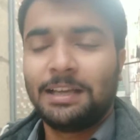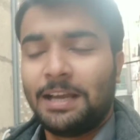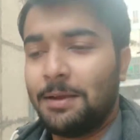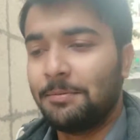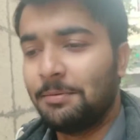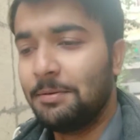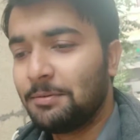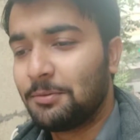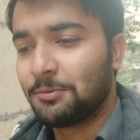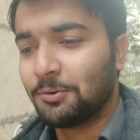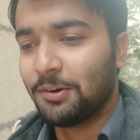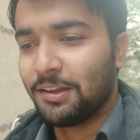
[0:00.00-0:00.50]

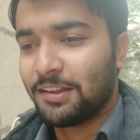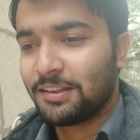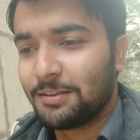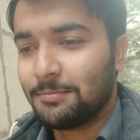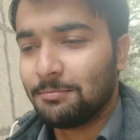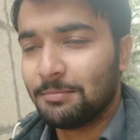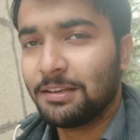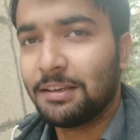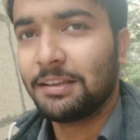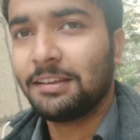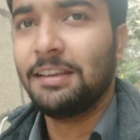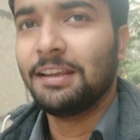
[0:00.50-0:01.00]
अभी थोड़ा सा
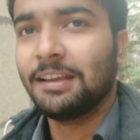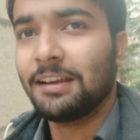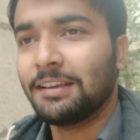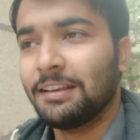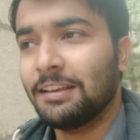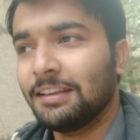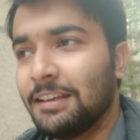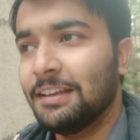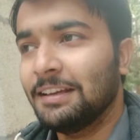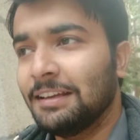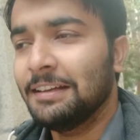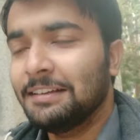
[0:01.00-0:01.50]
मन किया
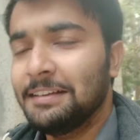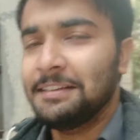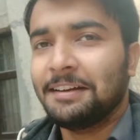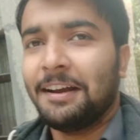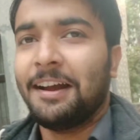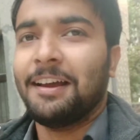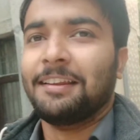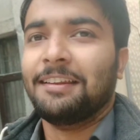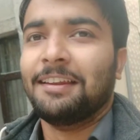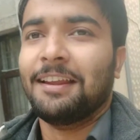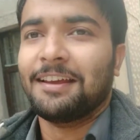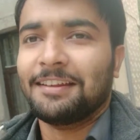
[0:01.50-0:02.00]
कि आज